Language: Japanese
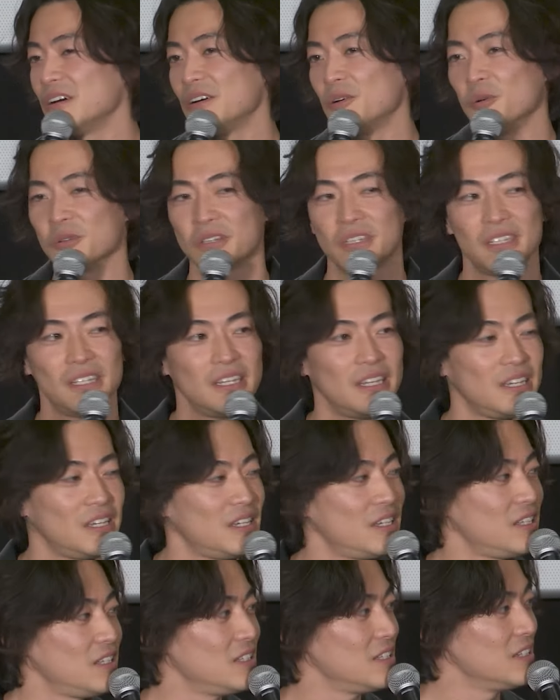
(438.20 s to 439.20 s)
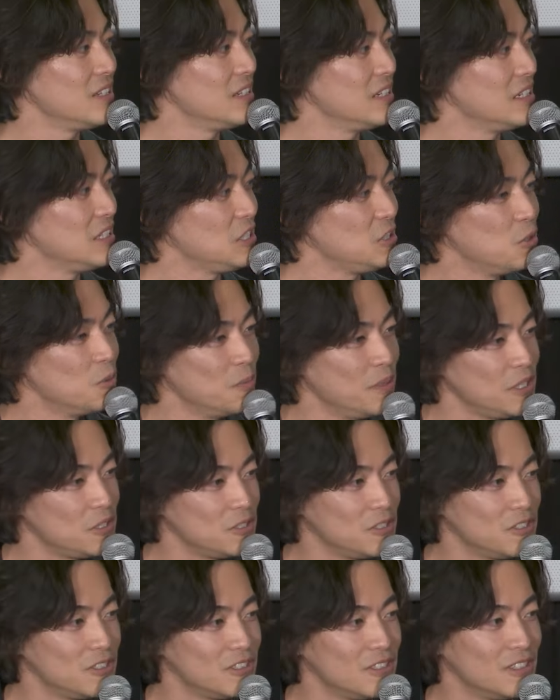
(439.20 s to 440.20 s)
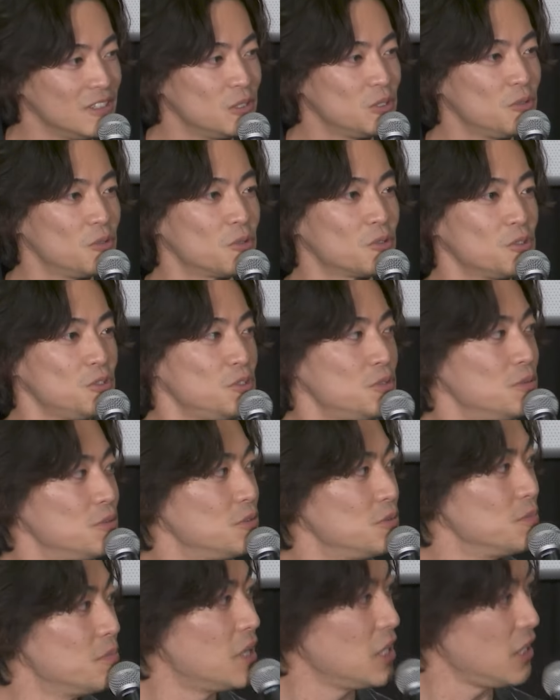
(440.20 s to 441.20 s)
本気で挑める60